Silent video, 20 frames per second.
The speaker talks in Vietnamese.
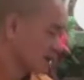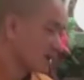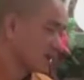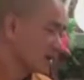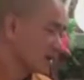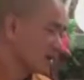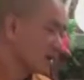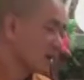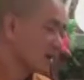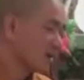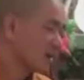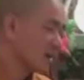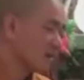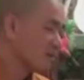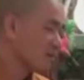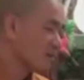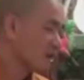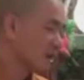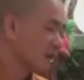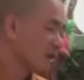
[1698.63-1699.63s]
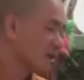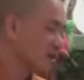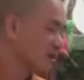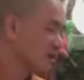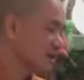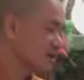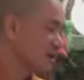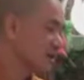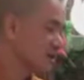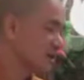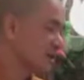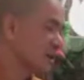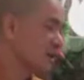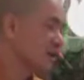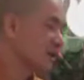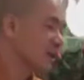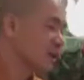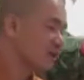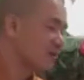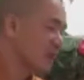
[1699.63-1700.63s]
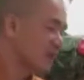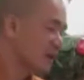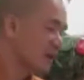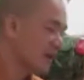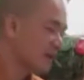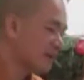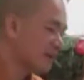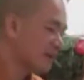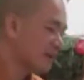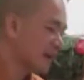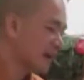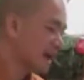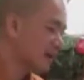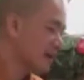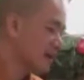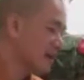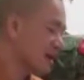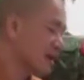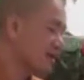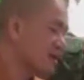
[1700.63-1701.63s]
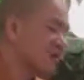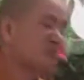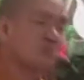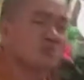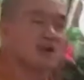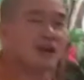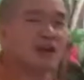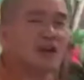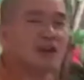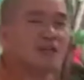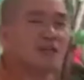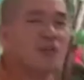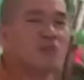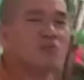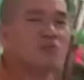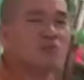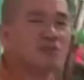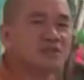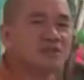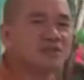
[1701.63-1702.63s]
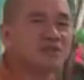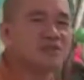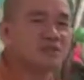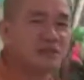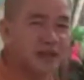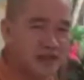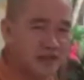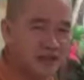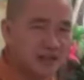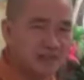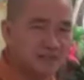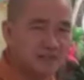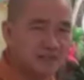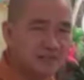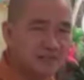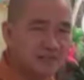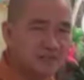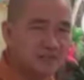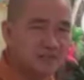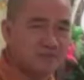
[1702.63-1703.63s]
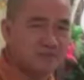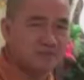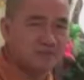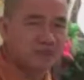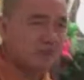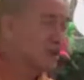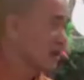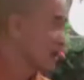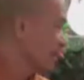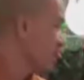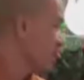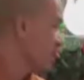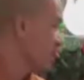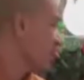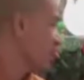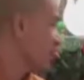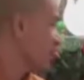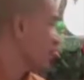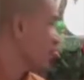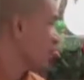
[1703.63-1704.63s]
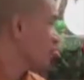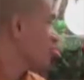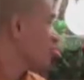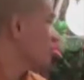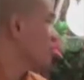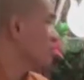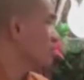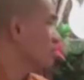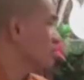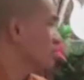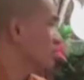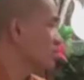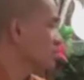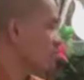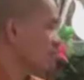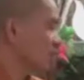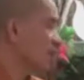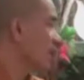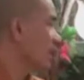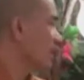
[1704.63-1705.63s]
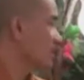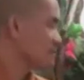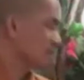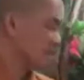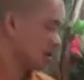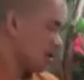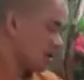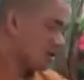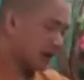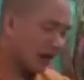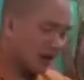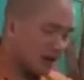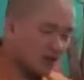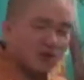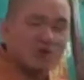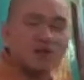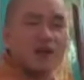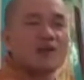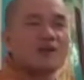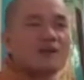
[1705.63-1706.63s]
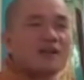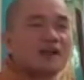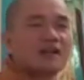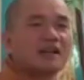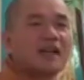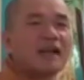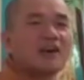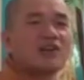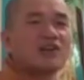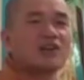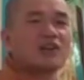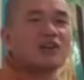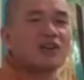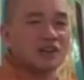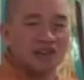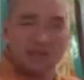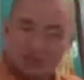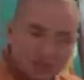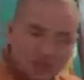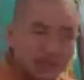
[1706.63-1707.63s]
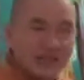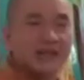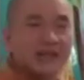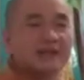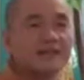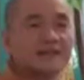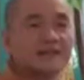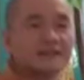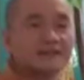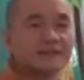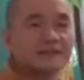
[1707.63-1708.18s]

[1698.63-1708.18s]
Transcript: Từ cái chỗ này mà dược sư Thất Châu mình làm cái đàn đó là đúng ra là 49 ngày đêm. Là đốt 49 ngọn đèn mà ngọn nào ngọn nấy bằng cái thau này, đừng cho tắt.